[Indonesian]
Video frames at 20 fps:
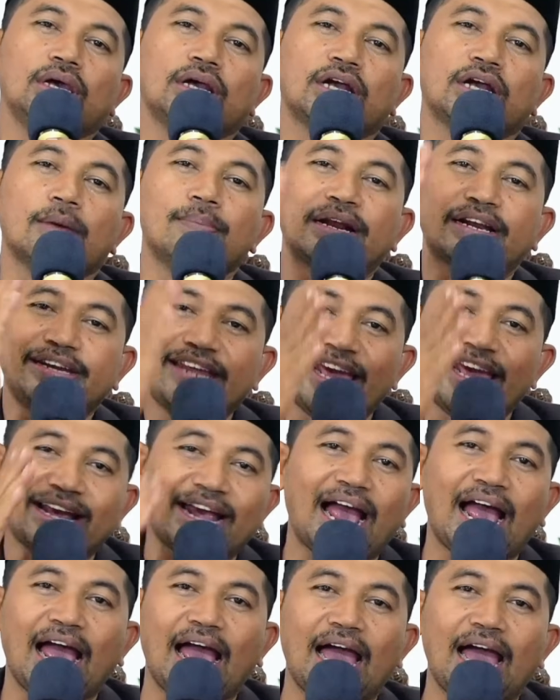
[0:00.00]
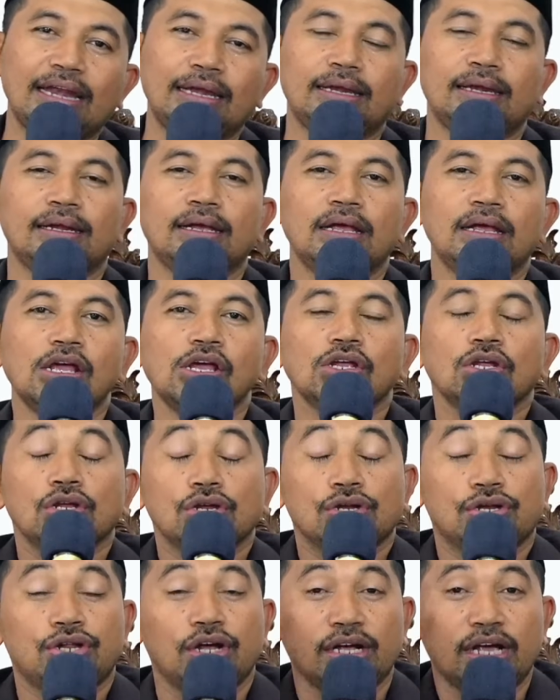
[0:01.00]
kemerdekaan,
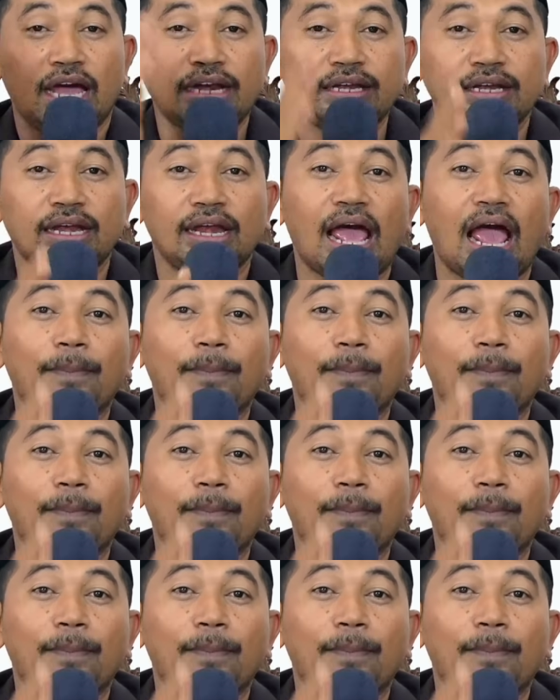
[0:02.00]
dengan